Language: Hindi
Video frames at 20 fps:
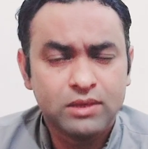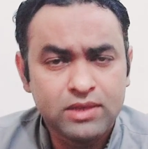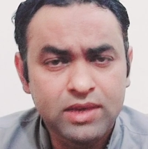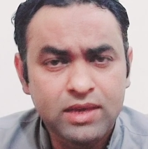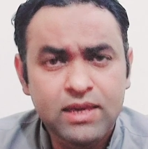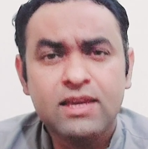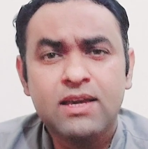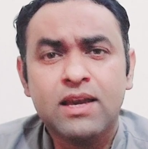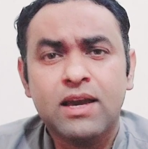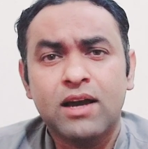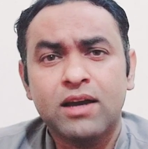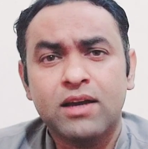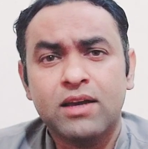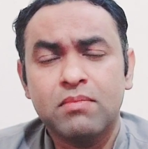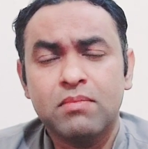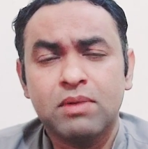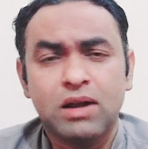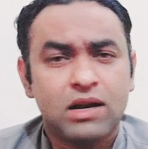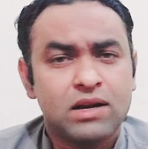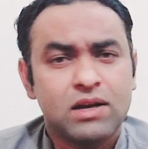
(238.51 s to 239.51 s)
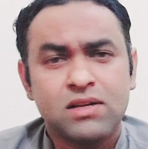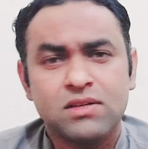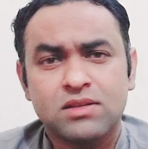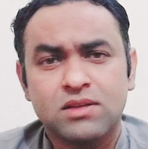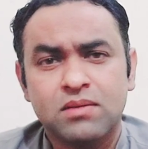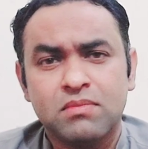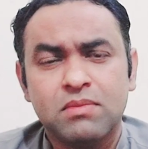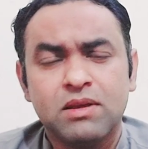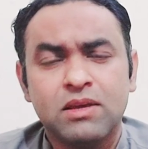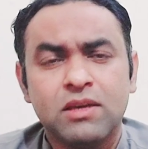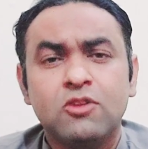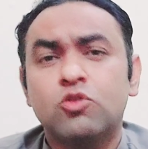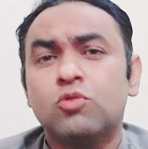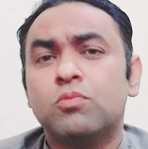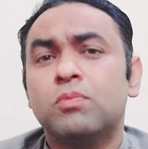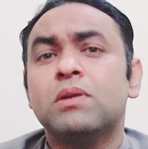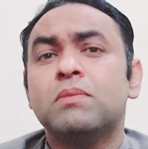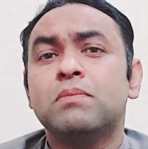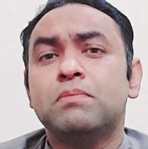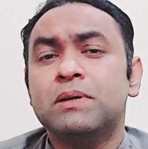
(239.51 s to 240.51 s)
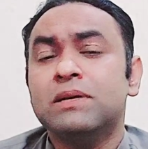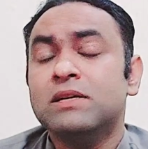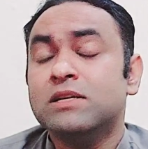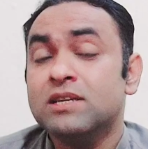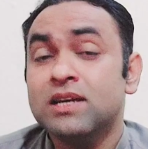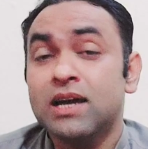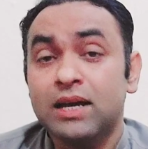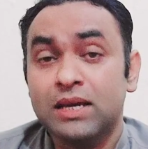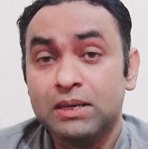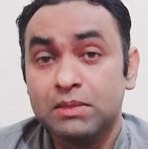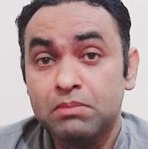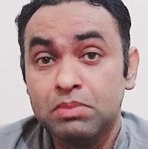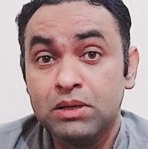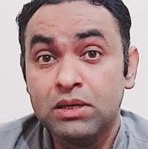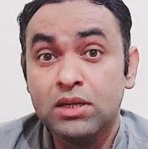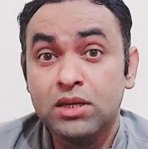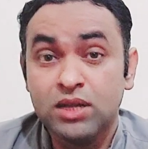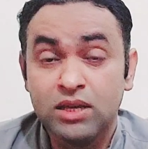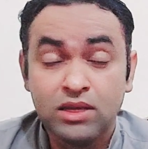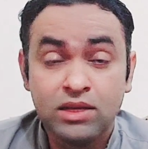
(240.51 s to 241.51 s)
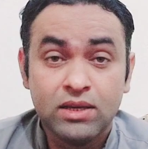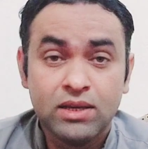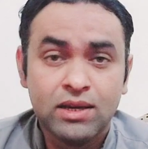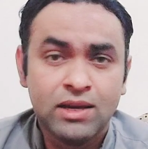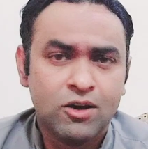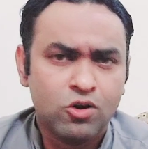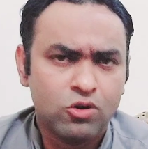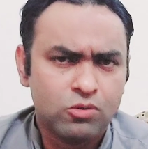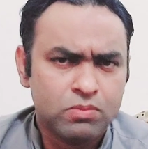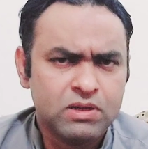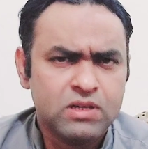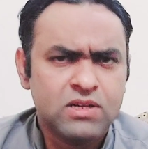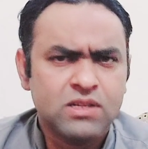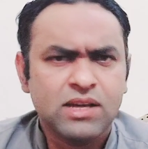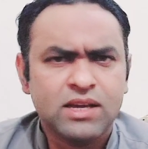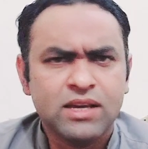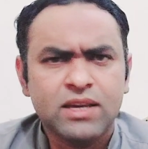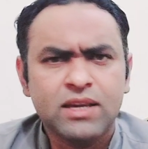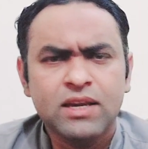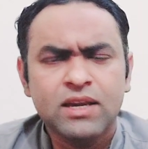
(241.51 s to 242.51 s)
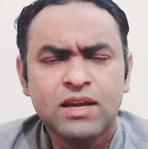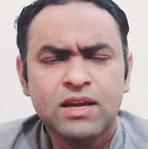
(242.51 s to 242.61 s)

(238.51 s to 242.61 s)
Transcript: यही कहा कि इमरान खान साहब नहीं तो फिर पीटीआई भी नहीं है और पीटीआई